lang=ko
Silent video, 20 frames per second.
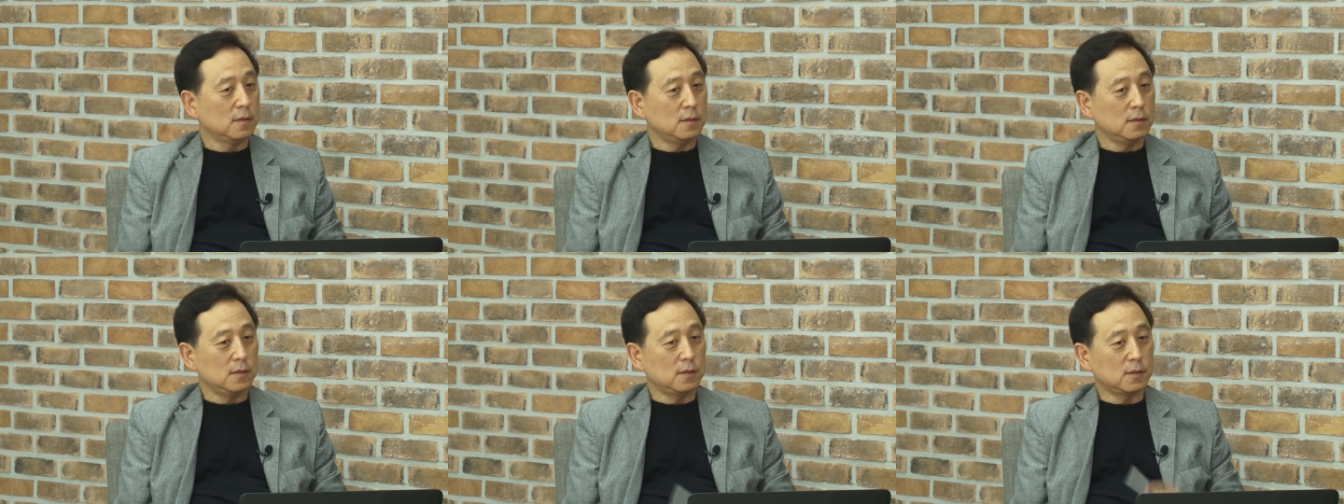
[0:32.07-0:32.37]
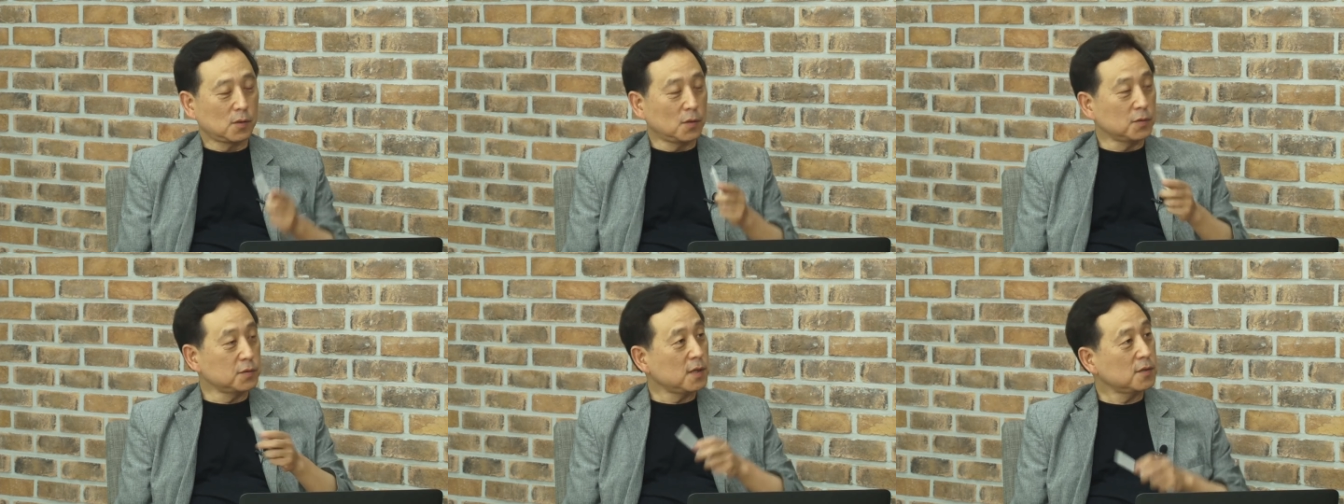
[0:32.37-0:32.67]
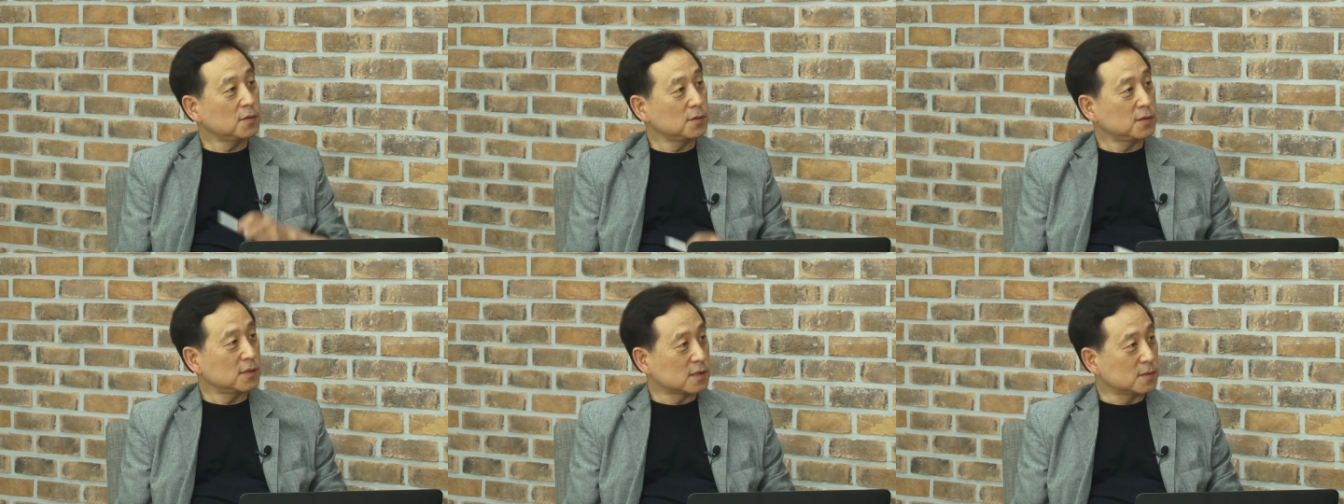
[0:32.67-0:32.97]
이
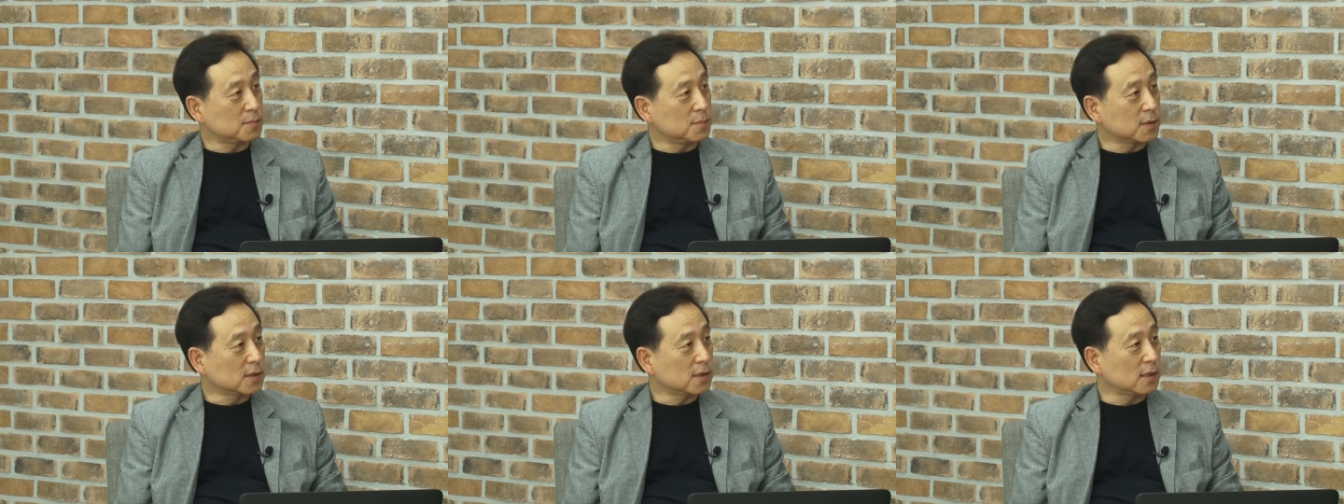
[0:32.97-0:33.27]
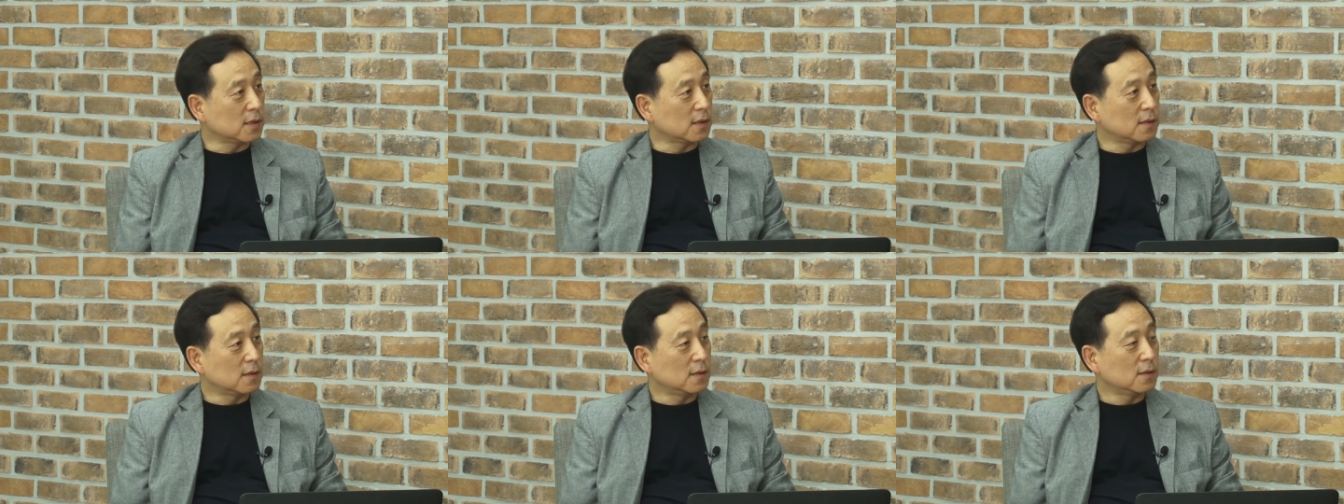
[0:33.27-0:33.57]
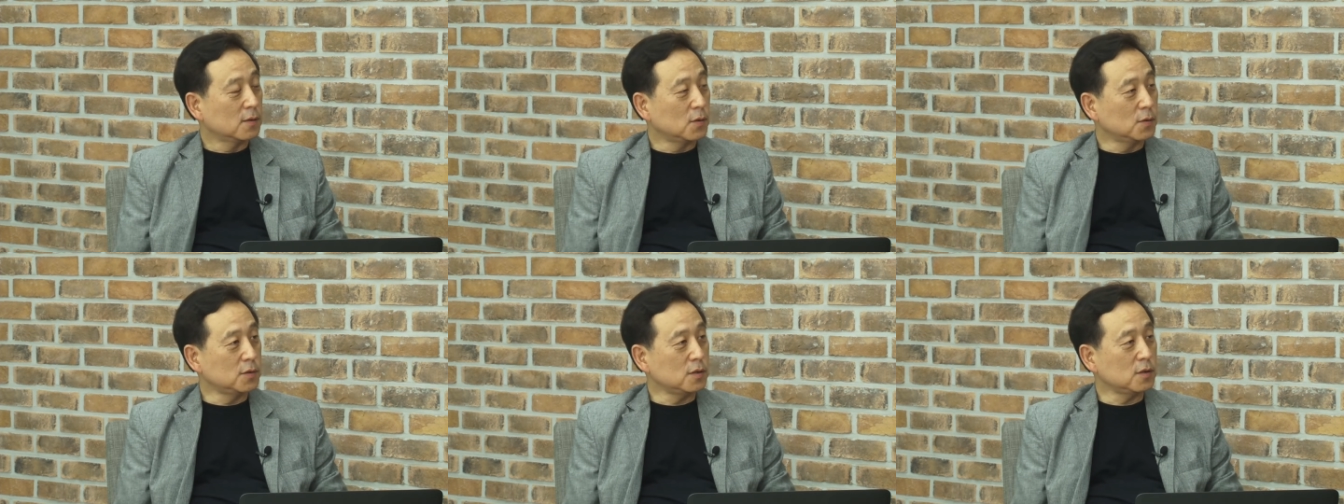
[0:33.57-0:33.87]
컨테이너 있지 않습니까? 네.
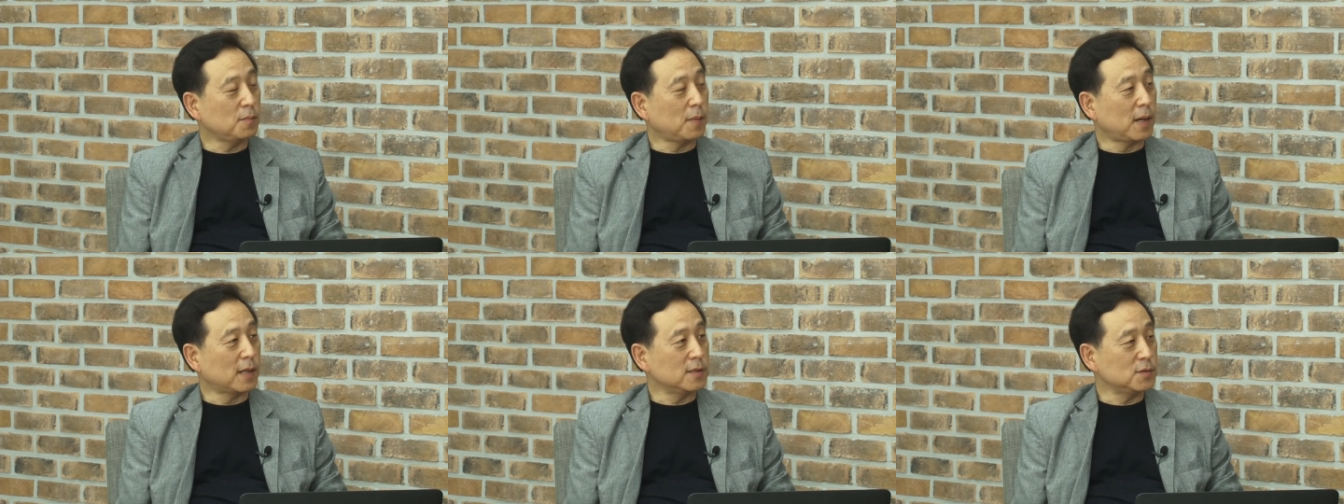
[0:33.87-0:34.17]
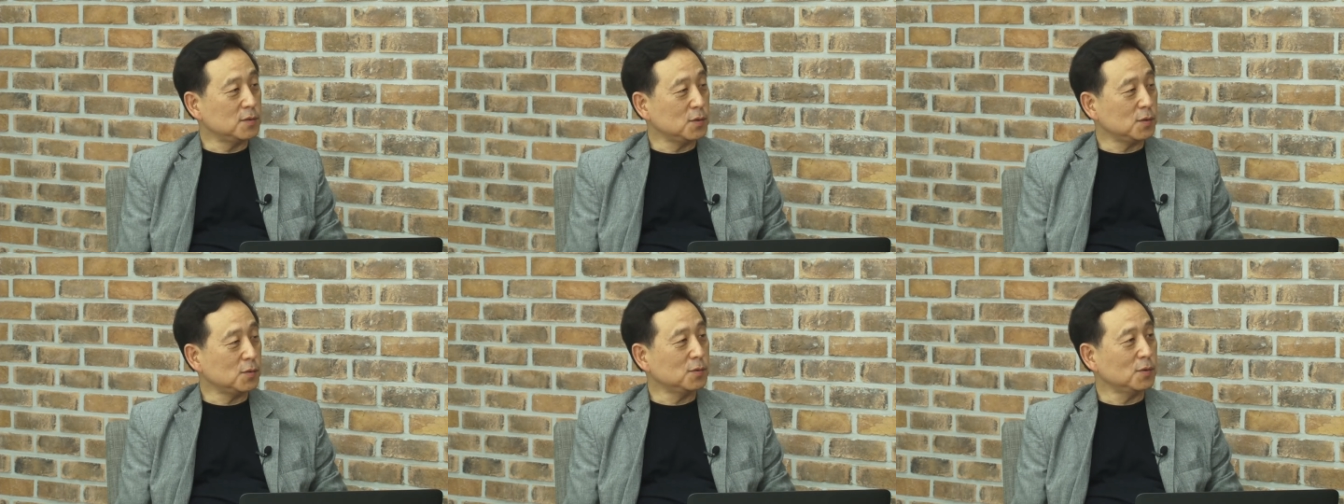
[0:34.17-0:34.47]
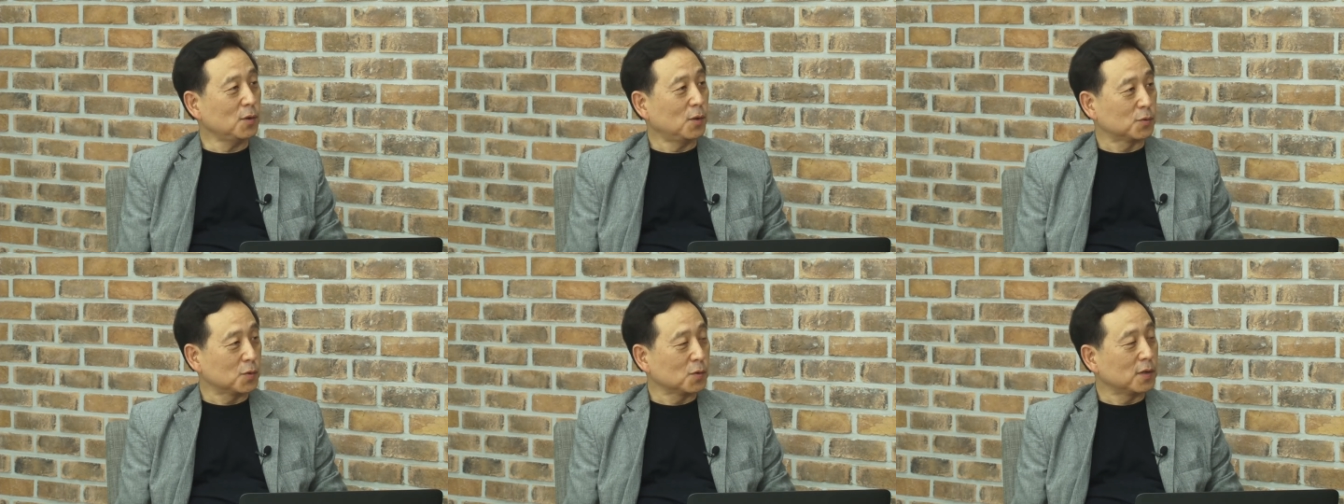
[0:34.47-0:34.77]
컨테이너 많이 쓰이고 있는
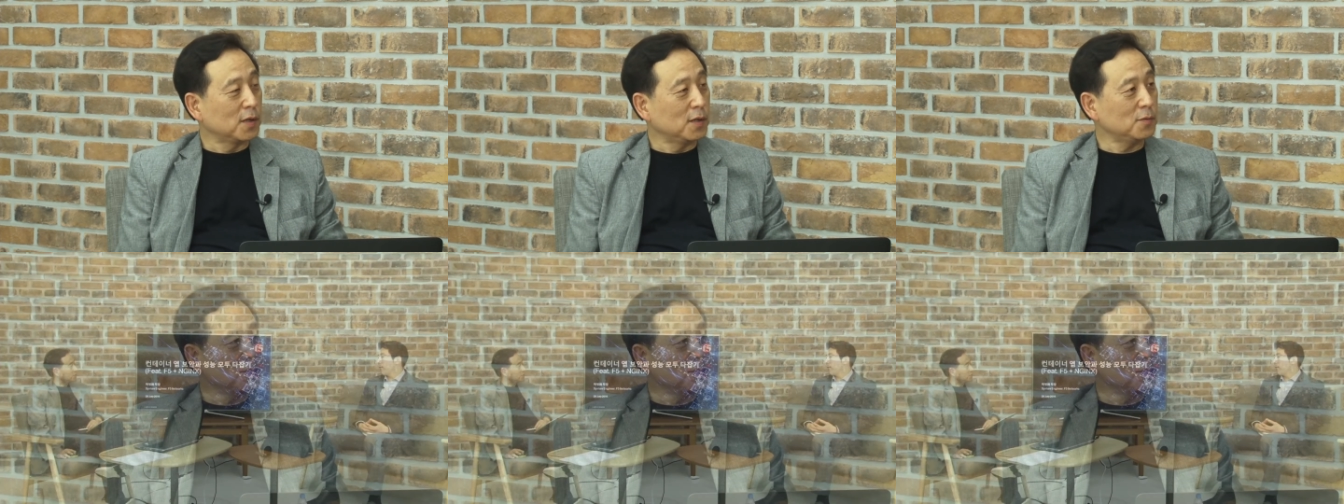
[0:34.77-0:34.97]
어떤가요,